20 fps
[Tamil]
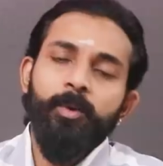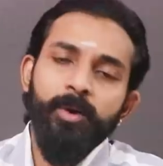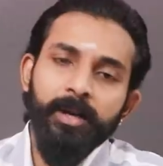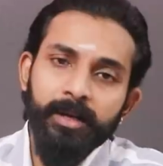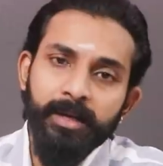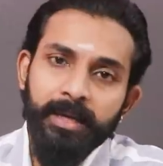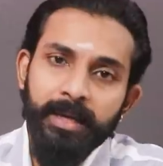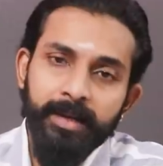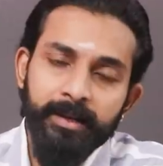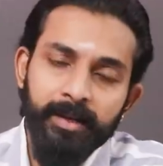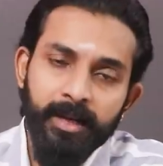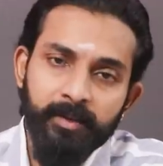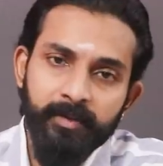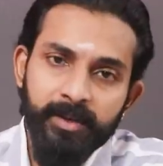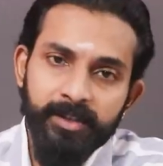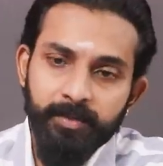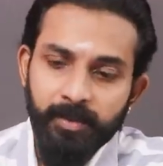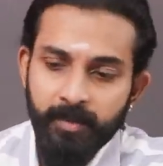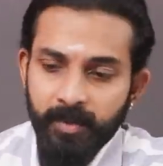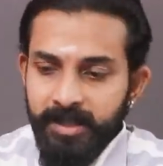கவர்னர் எய்டன்
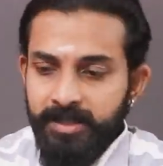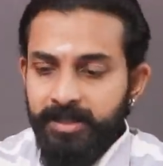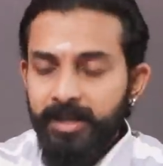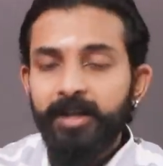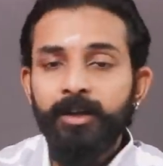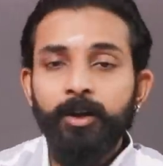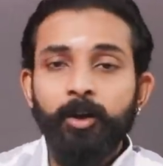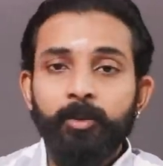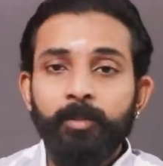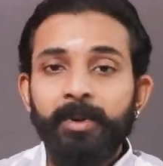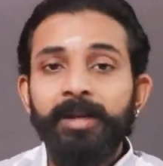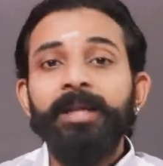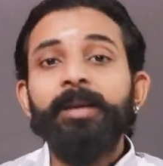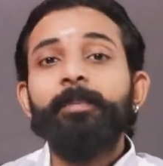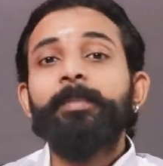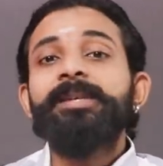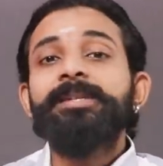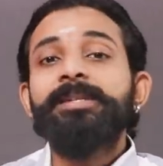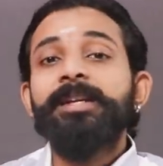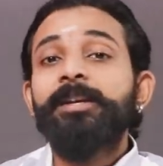அட்வைஸ் பண்ணுவா ஸ்டேட் கவர்மெண்ட்
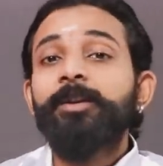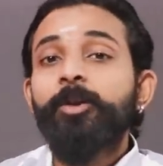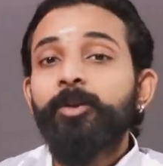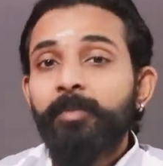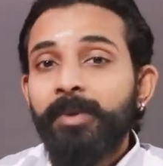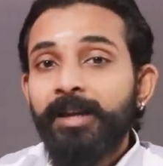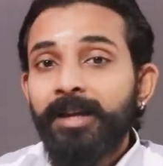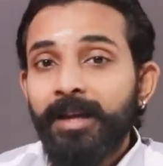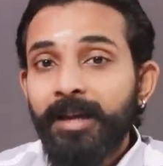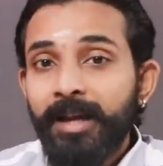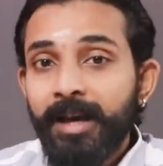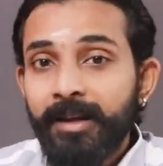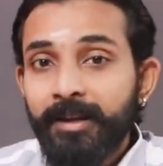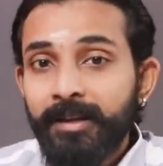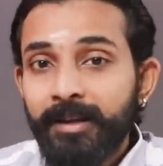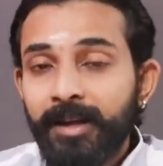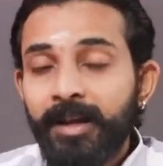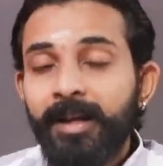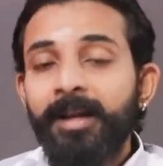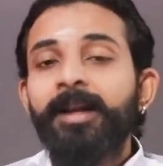இப்போ ஸ்டேட் கவர்மெண்ட்டில் யார்
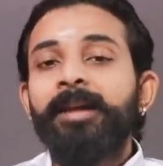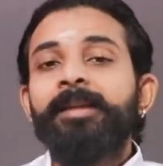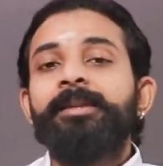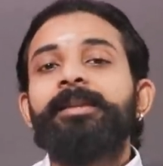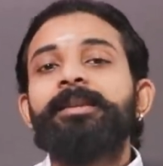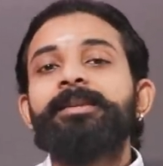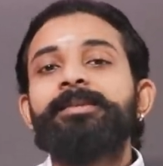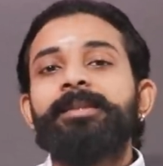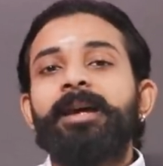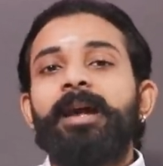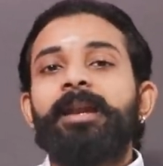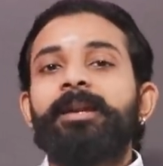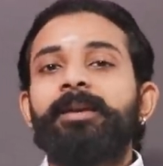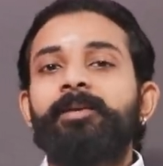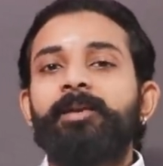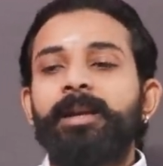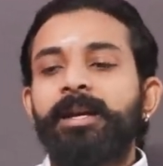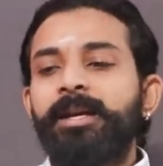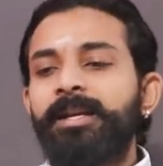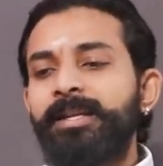இருக்கா திரு ஸ்டாலின்
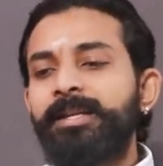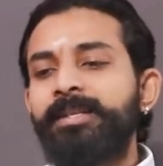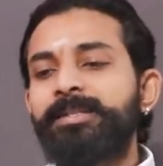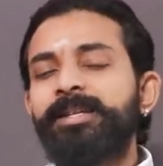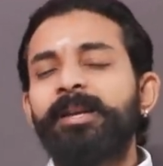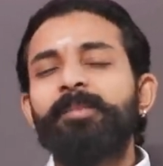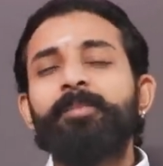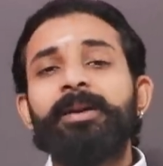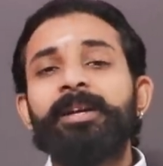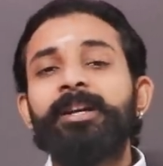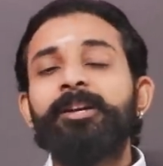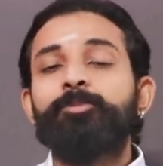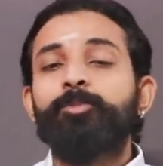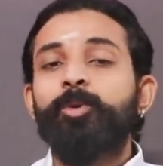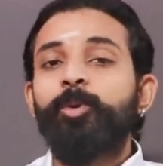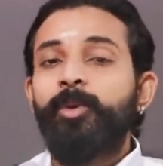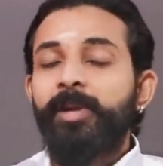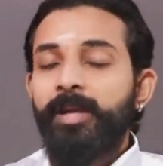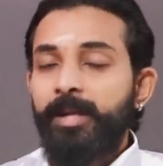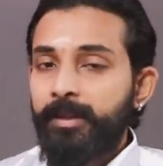அவர்கள் ஈஸியாக பண்ணிட்டு
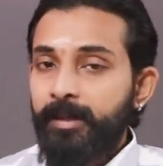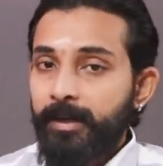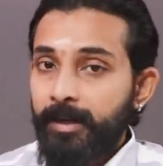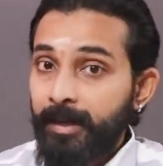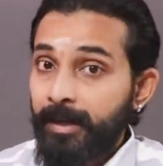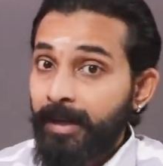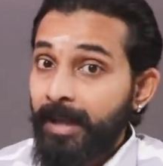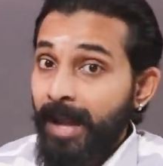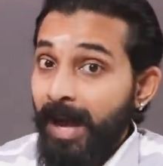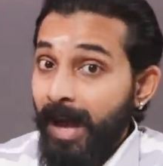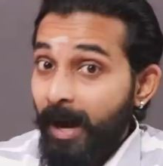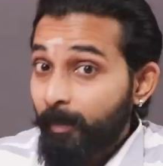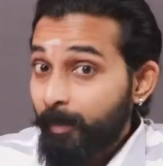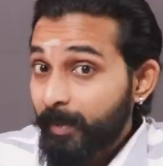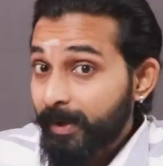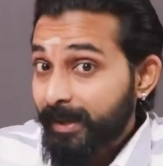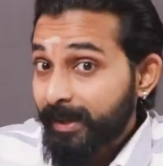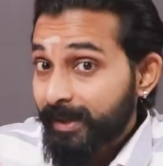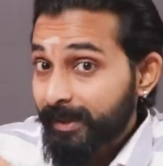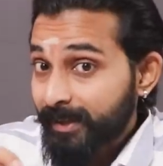போக வேண்டியதானே
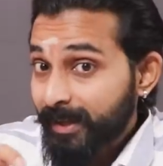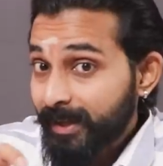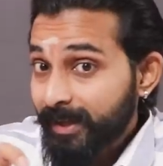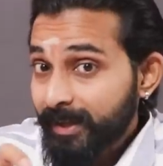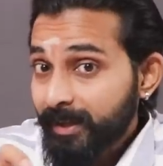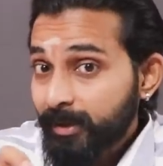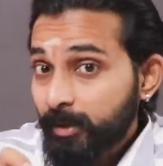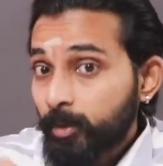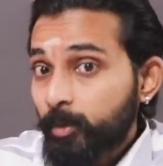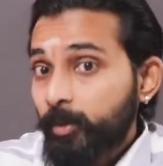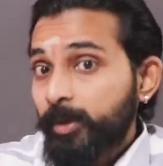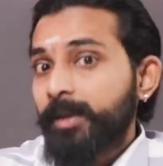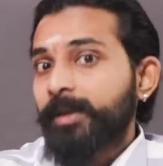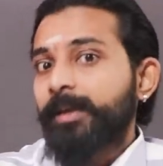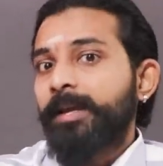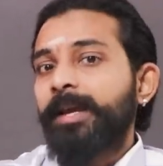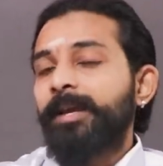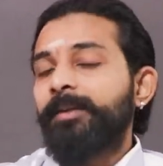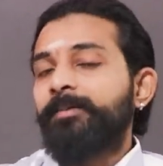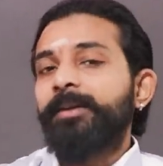அப்படிங்கிறதா இங்கே இருக்கக்கூடிய
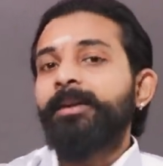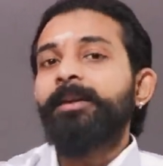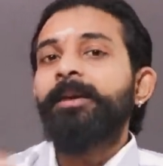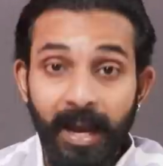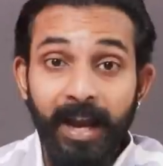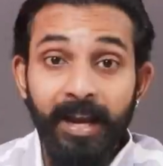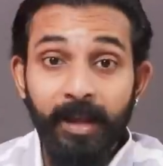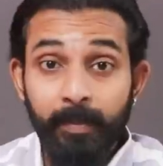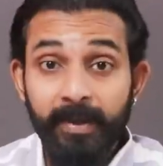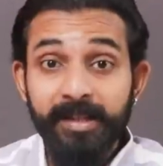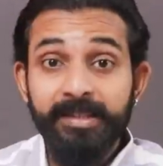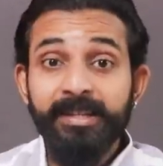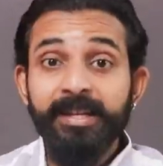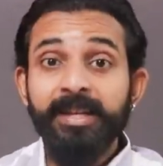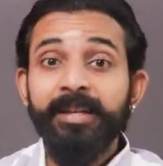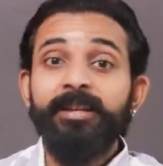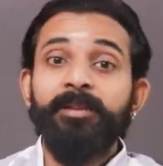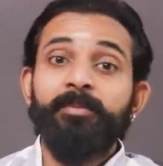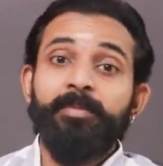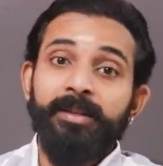கேள்வி ஆனால் பிரச்சனை
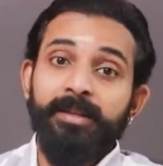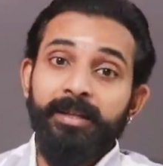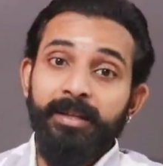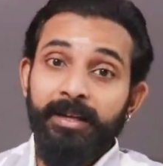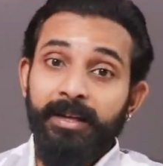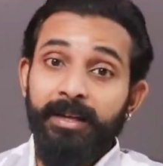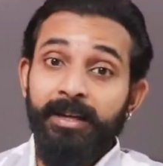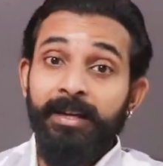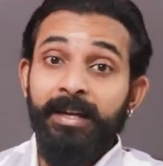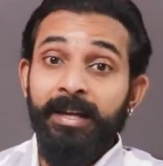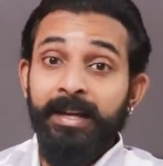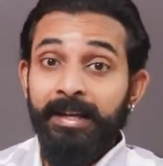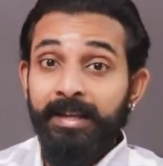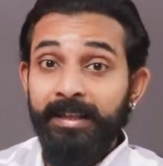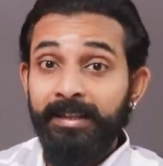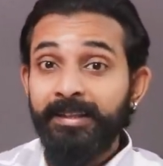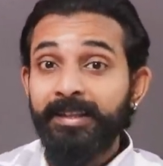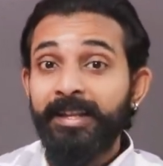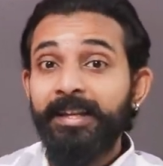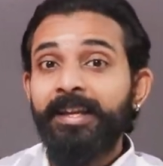என்னன்னு பார்த்தீங்கன்னா
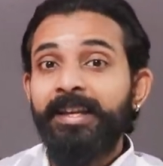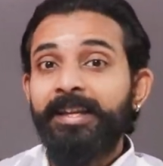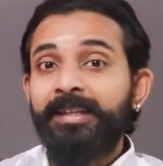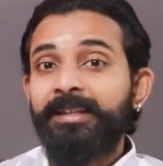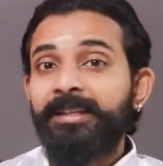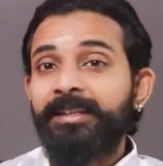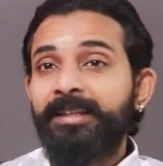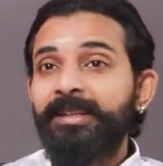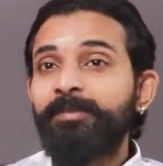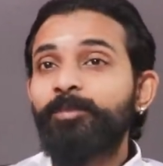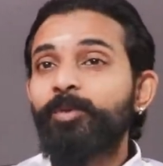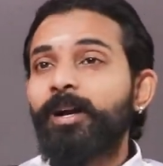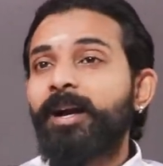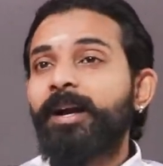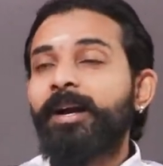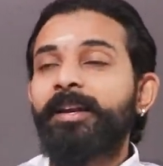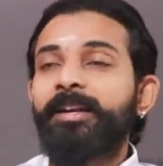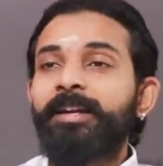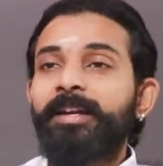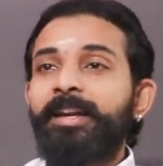இந்த நேரத்தை திமுக
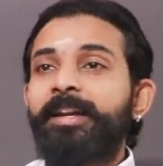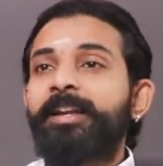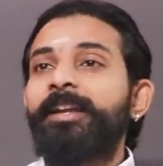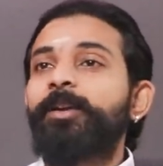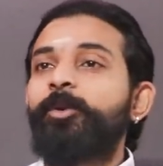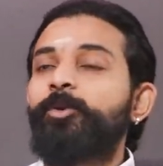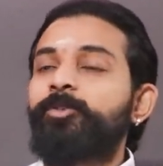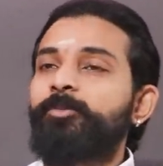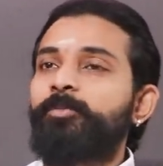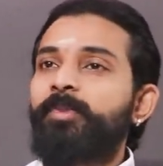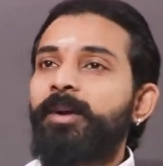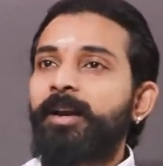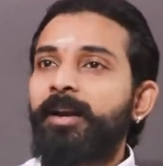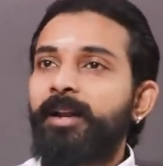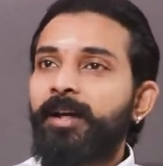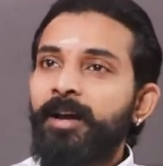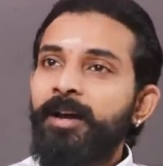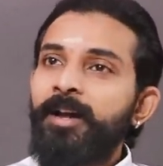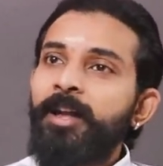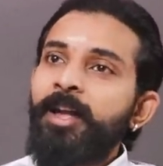காரங்க என்ன
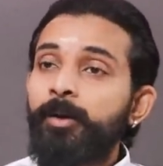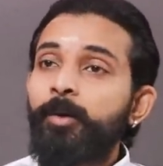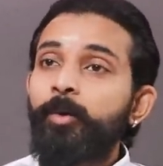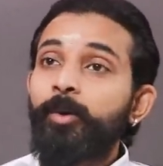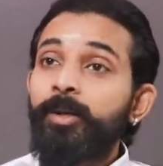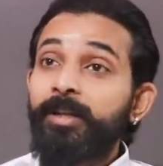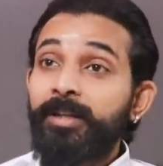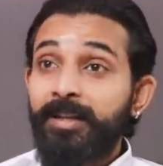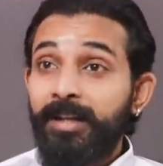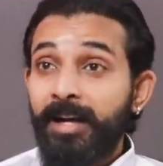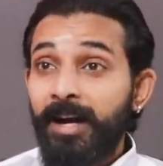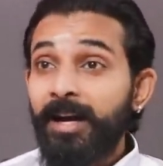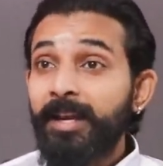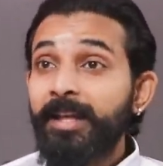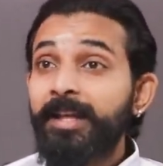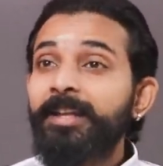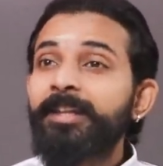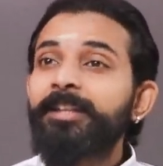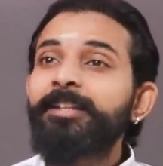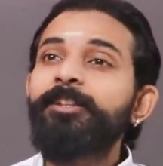யோசிப்பாங்கன்னா உனக்கு
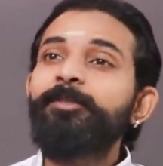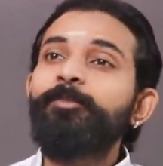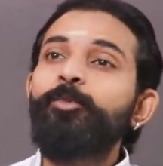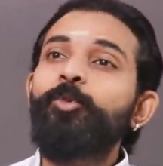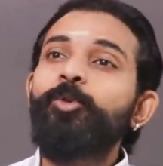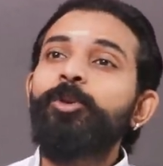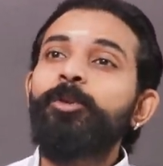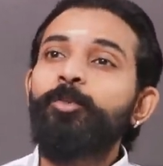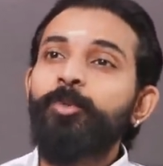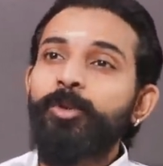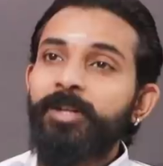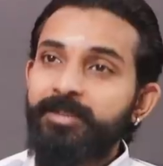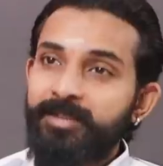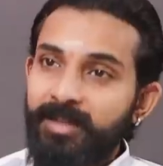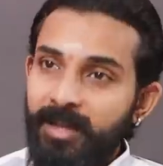காலையிலேருந்து மூக்கு முட்டை